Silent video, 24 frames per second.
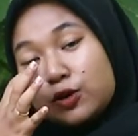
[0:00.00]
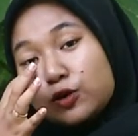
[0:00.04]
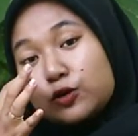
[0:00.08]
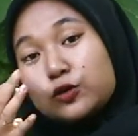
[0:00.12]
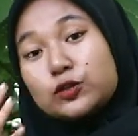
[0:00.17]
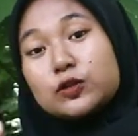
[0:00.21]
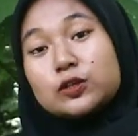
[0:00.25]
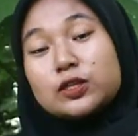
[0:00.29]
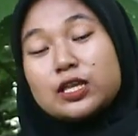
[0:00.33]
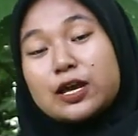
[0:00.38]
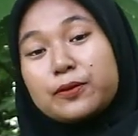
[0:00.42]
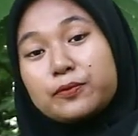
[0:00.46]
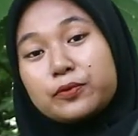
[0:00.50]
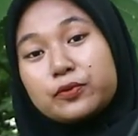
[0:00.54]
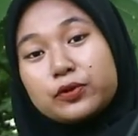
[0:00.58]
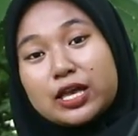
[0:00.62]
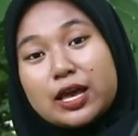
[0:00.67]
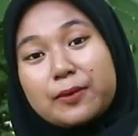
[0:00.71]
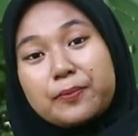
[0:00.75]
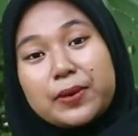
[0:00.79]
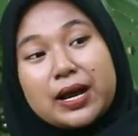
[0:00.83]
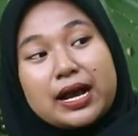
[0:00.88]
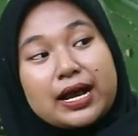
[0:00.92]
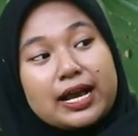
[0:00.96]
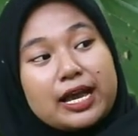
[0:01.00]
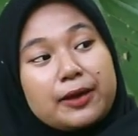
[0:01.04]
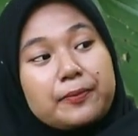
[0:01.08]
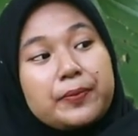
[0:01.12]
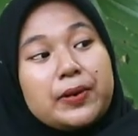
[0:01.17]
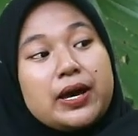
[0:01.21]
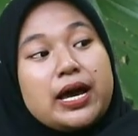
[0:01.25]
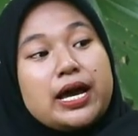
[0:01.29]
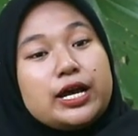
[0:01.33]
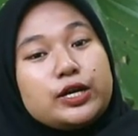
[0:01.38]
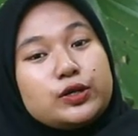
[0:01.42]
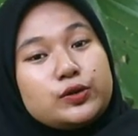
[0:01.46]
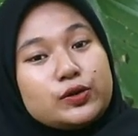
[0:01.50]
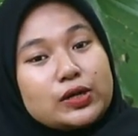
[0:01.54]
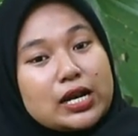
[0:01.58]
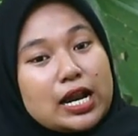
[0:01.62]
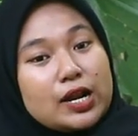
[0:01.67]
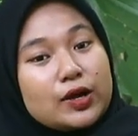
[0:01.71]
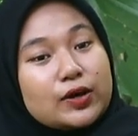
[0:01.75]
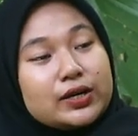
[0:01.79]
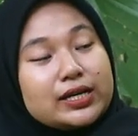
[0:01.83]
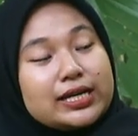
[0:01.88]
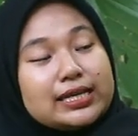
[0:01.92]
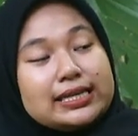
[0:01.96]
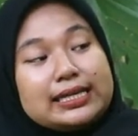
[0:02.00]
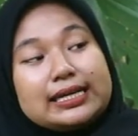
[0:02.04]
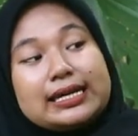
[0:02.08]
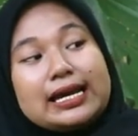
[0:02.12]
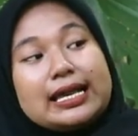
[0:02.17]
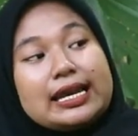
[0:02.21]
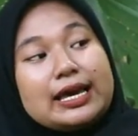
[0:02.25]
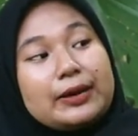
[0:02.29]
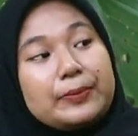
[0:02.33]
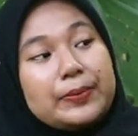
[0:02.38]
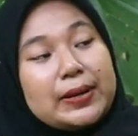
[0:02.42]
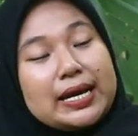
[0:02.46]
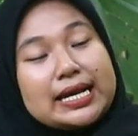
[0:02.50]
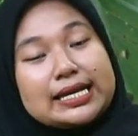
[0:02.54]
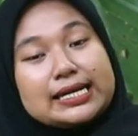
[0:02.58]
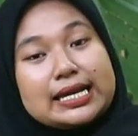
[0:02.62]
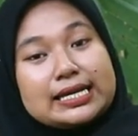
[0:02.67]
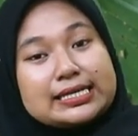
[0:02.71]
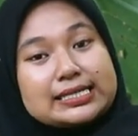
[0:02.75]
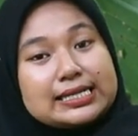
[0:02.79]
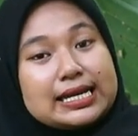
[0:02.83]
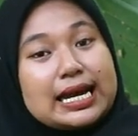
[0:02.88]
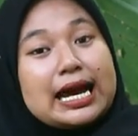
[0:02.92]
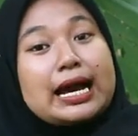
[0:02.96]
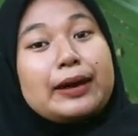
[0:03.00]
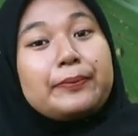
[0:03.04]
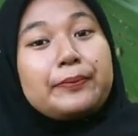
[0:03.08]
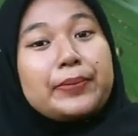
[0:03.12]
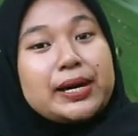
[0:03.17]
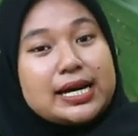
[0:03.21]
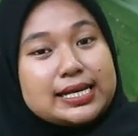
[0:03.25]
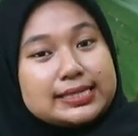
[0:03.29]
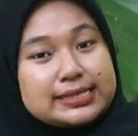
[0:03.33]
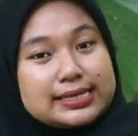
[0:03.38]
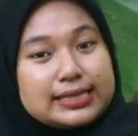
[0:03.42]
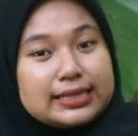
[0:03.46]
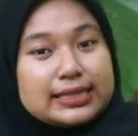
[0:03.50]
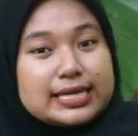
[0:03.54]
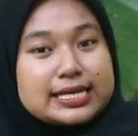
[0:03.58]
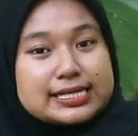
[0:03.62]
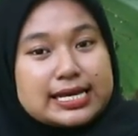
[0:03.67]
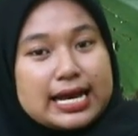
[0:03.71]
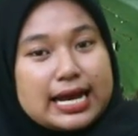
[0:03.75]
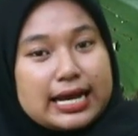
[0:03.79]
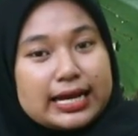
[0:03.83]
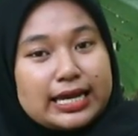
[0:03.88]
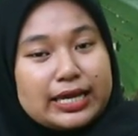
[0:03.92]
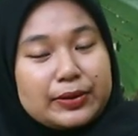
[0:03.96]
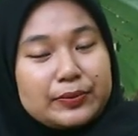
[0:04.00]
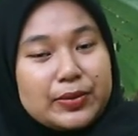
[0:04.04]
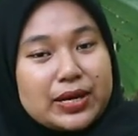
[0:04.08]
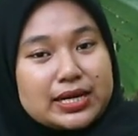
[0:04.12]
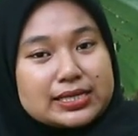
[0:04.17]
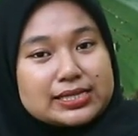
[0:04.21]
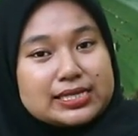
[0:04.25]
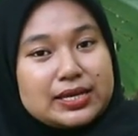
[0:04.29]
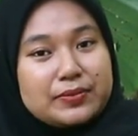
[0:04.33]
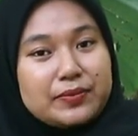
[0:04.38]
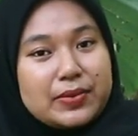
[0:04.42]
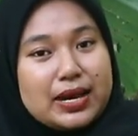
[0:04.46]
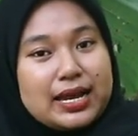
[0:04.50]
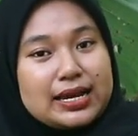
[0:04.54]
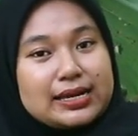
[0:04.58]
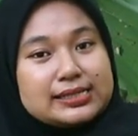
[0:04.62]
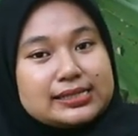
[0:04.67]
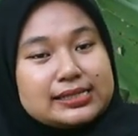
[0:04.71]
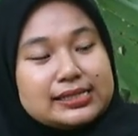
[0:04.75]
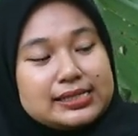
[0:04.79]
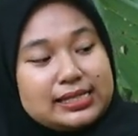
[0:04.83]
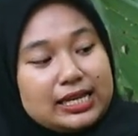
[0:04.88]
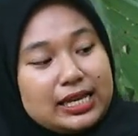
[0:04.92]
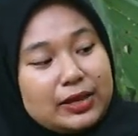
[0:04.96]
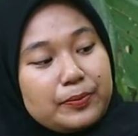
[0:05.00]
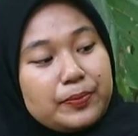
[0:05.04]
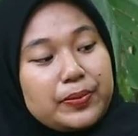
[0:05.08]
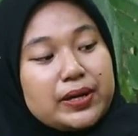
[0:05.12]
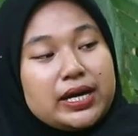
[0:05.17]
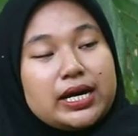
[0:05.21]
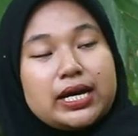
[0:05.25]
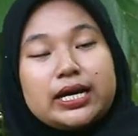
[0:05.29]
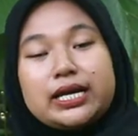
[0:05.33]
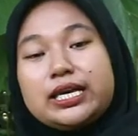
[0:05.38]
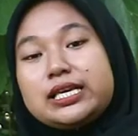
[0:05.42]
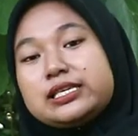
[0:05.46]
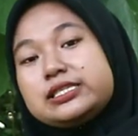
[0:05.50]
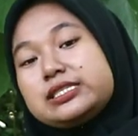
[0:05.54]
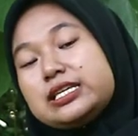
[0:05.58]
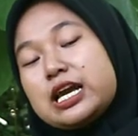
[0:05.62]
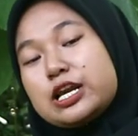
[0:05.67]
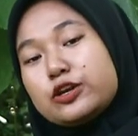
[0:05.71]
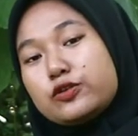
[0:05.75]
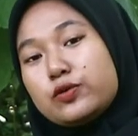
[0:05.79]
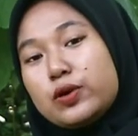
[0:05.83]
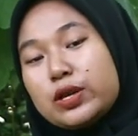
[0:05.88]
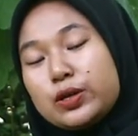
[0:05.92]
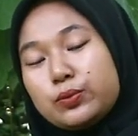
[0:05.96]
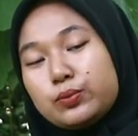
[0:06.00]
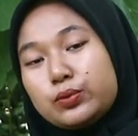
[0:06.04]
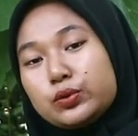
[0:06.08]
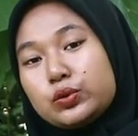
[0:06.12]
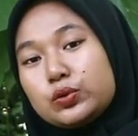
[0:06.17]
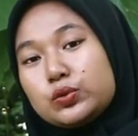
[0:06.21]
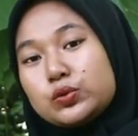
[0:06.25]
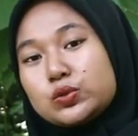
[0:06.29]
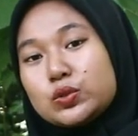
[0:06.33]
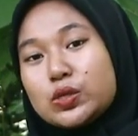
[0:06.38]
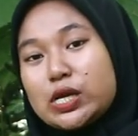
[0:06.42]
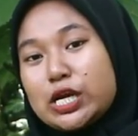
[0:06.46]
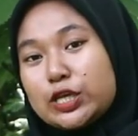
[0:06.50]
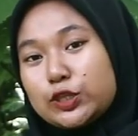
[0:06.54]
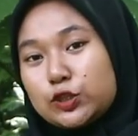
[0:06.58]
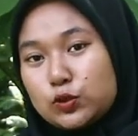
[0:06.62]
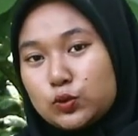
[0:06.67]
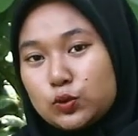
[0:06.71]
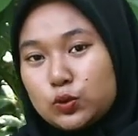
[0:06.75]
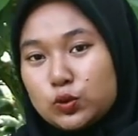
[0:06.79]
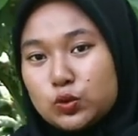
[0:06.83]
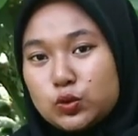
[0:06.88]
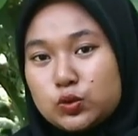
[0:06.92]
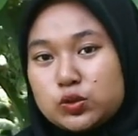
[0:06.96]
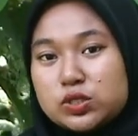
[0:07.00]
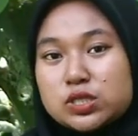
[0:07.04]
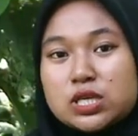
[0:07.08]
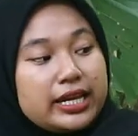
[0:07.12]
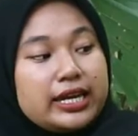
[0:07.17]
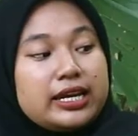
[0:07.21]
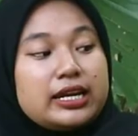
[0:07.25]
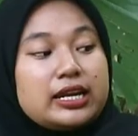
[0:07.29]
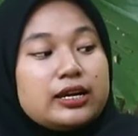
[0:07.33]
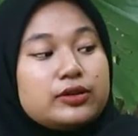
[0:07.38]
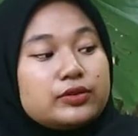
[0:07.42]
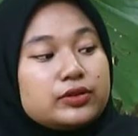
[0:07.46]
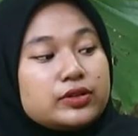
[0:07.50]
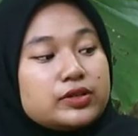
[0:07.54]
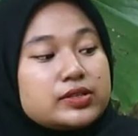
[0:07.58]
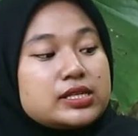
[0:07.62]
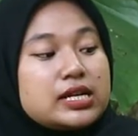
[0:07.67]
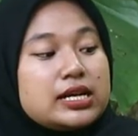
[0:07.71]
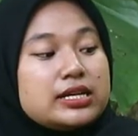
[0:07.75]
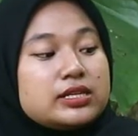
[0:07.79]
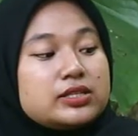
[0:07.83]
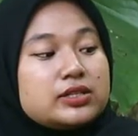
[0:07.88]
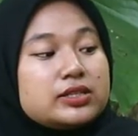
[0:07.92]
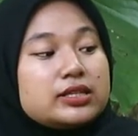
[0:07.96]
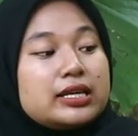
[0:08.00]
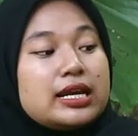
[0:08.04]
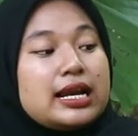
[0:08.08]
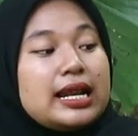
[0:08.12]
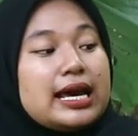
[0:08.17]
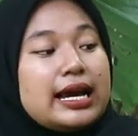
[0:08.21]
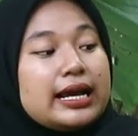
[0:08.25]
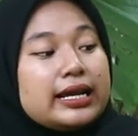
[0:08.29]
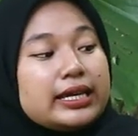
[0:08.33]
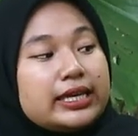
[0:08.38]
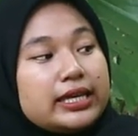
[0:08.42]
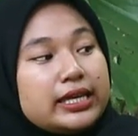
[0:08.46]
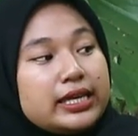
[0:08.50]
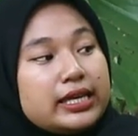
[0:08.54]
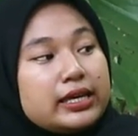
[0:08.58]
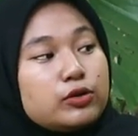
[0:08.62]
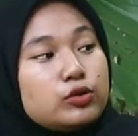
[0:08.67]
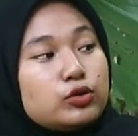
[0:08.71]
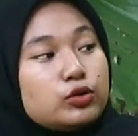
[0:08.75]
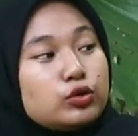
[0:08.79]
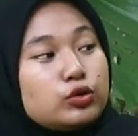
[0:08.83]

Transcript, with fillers: untuk tabungnya pakai bahan dural OD38 dan kapasitas angin maksimal di pengisian 2700 oke nah untuk selanjutnya lagi